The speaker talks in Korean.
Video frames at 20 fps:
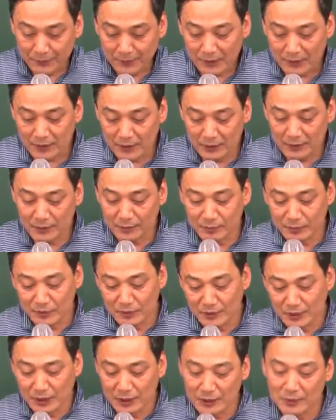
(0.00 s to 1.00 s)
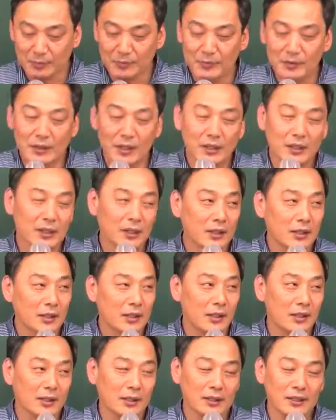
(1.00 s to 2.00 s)
그래서 이건 문제가 좀,
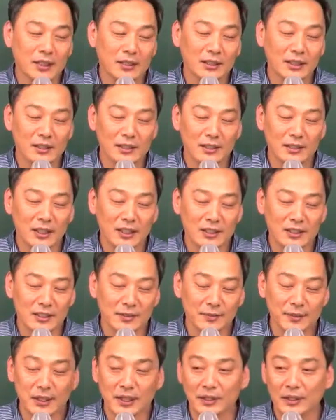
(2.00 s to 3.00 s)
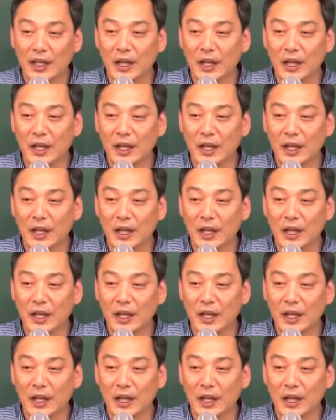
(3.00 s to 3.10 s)
어, 이렇게 장난치지 않습니다.